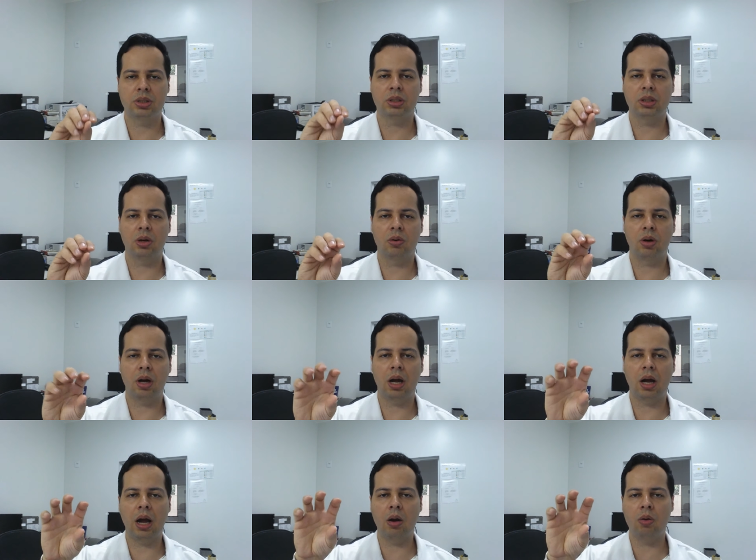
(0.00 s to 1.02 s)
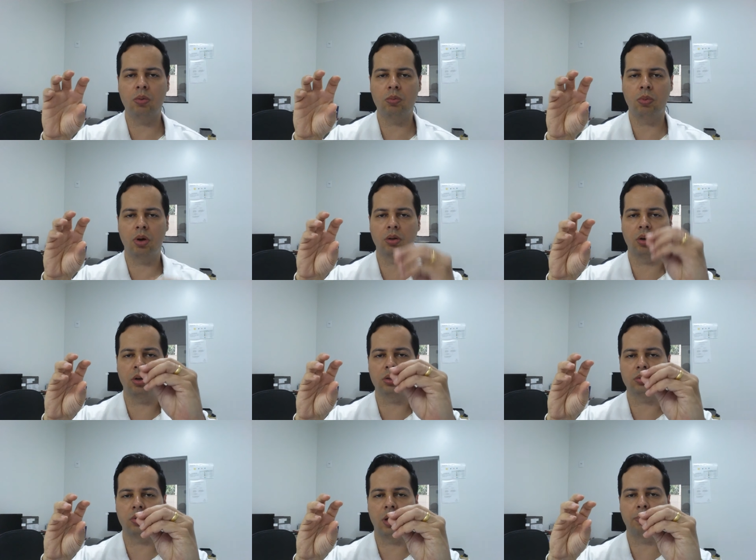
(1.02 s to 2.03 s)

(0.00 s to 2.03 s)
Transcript: Então, ao monócito